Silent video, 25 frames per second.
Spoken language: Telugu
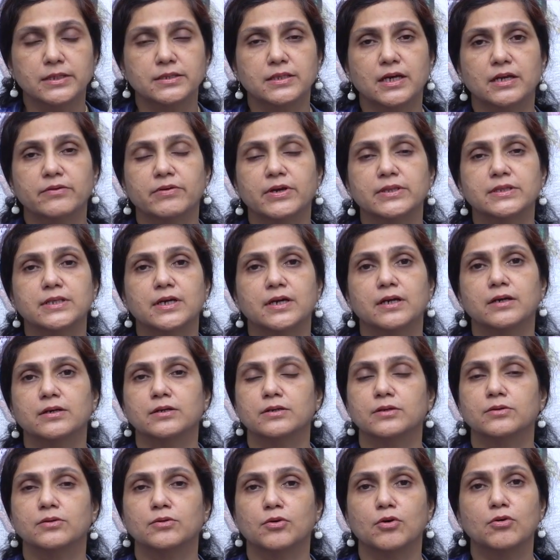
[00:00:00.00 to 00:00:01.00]
తర్వాత
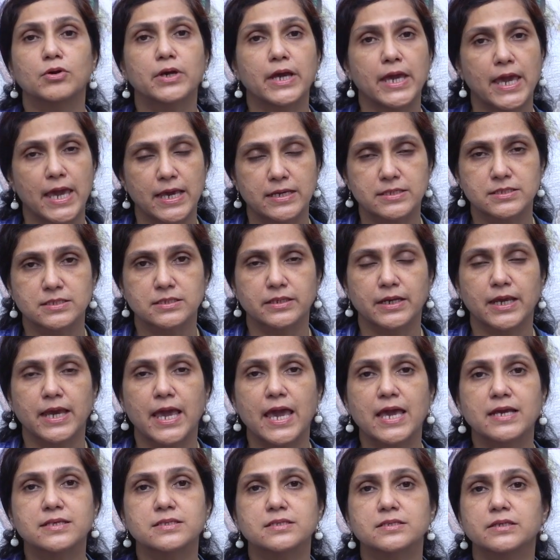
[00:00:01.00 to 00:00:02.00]
uh, ఒక ఎక్స్రే
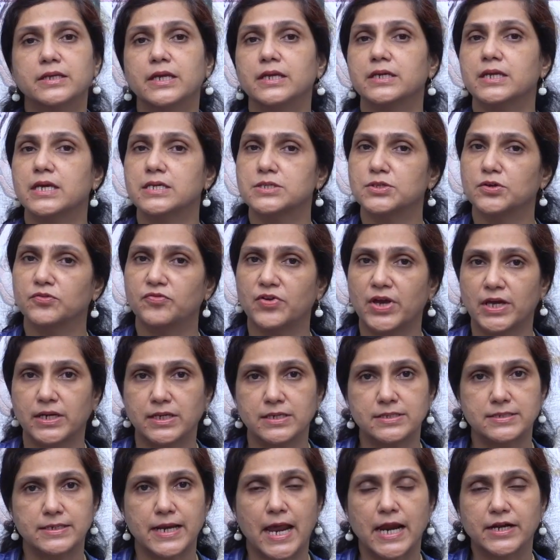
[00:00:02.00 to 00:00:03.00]
ఎక్స్రే
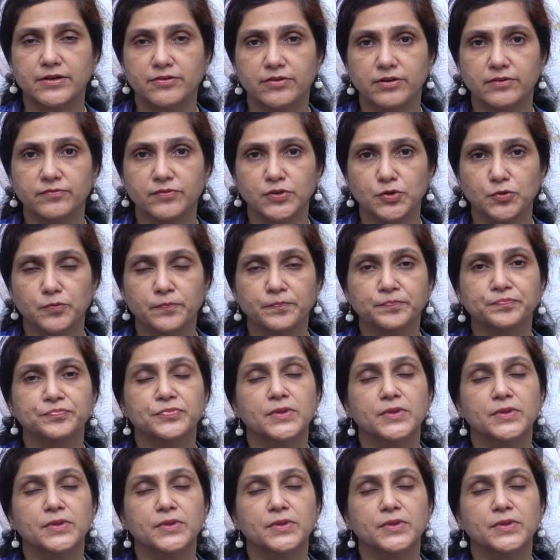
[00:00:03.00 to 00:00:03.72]
నేజోఫారింగ్స్ లాటరల్ వ్యూ